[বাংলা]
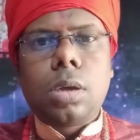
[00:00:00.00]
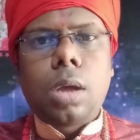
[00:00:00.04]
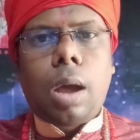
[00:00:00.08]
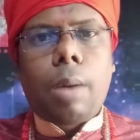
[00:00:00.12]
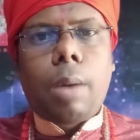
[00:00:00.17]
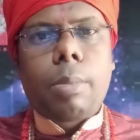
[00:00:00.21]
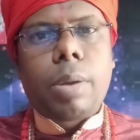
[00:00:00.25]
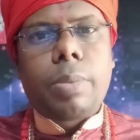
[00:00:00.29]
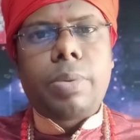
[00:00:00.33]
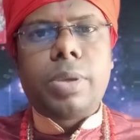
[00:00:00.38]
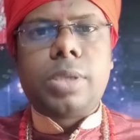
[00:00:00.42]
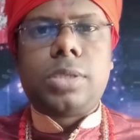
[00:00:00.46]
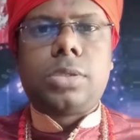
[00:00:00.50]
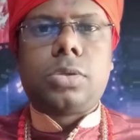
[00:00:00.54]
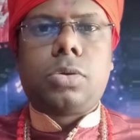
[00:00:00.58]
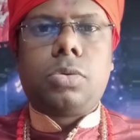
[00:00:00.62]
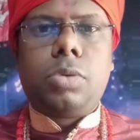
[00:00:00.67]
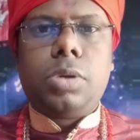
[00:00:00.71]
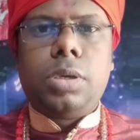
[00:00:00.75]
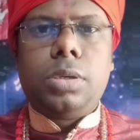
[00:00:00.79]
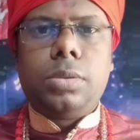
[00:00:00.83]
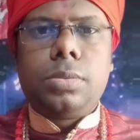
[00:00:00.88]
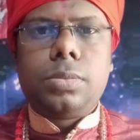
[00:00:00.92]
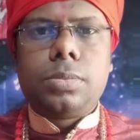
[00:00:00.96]
আমরা ফেস
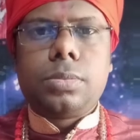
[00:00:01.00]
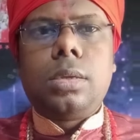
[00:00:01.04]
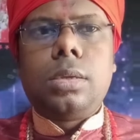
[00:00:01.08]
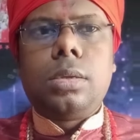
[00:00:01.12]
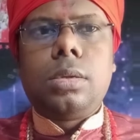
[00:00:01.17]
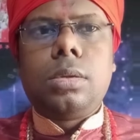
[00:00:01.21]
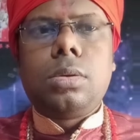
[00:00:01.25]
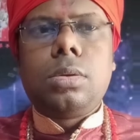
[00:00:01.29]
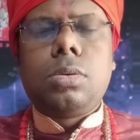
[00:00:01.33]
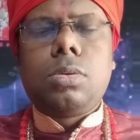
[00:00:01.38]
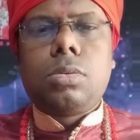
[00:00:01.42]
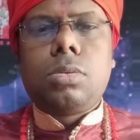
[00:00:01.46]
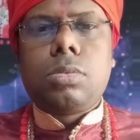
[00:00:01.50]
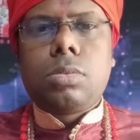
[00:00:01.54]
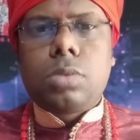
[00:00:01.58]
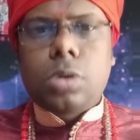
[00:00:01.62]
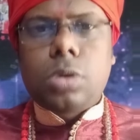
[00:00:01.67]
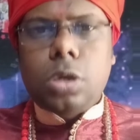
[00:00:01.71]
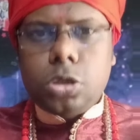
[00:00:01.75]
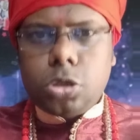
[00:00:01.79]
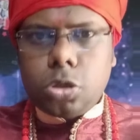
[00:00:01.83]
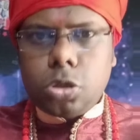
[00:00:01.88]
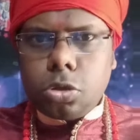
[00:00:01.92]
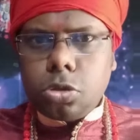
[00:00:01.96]
করি
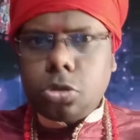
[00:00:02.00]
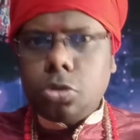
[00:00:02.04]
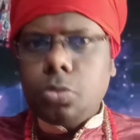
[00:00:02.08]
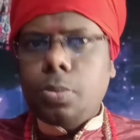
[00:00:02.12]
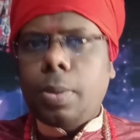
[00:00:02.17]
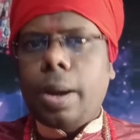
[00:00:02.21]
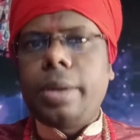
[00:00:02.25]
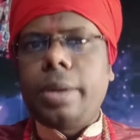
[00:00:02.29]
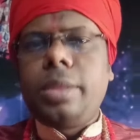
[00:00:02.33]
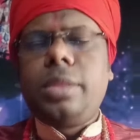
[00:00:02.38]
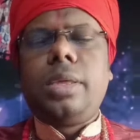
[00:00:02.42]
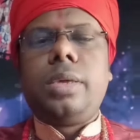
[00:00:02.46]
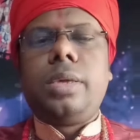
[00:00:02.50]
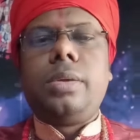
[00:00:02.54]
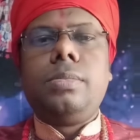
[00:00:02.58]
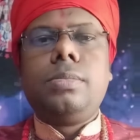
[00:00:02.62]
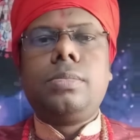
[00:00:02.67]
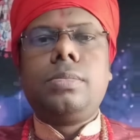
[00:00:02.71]
কিছু কিছু বাড়িতে